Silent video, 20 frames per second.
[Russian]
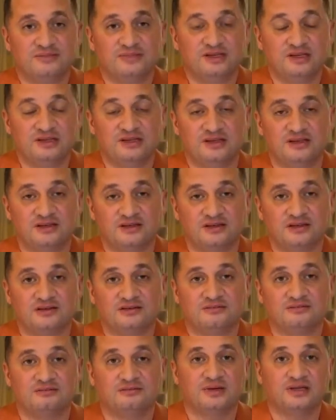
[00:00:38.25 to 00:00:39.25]
и деньги,
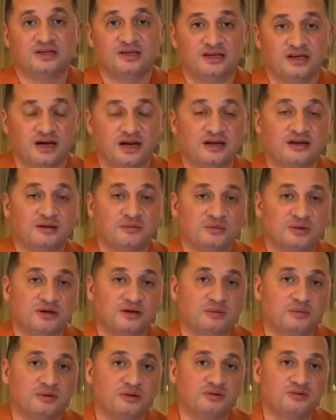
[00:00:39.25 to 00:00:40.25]
материальное
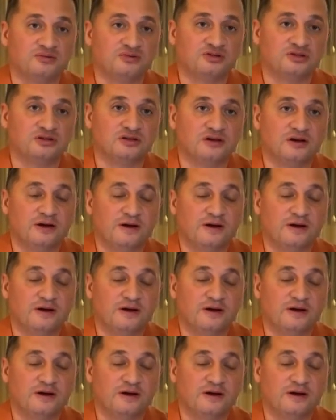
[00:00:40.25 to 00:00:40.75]
благополучие.